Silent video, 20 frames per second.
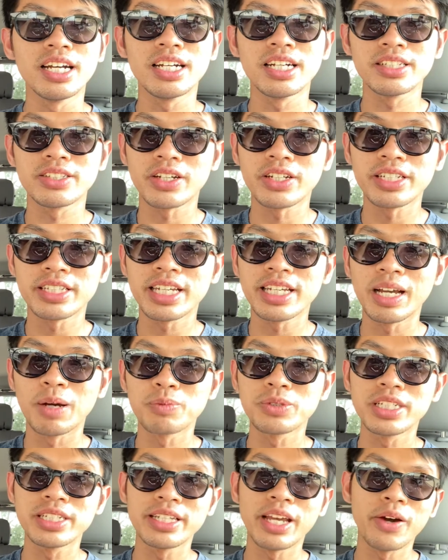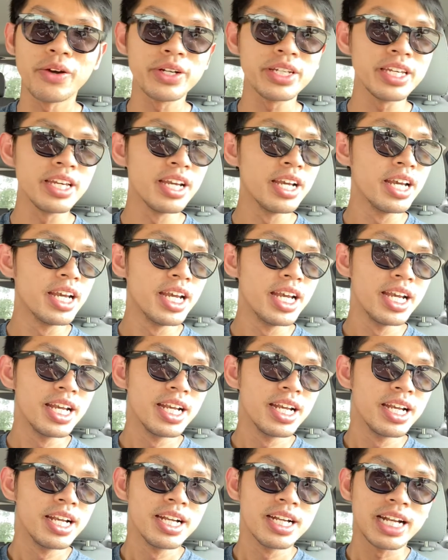cho nó thi học sinh giỏi,
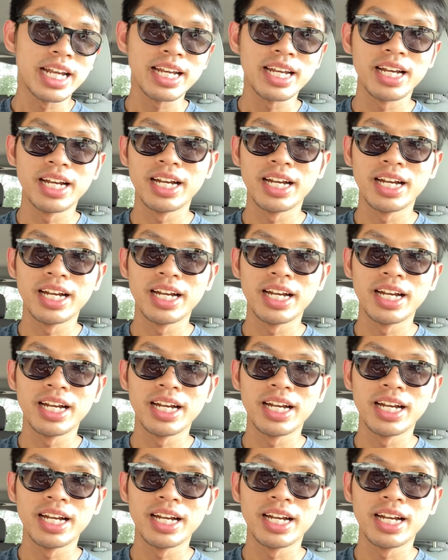cái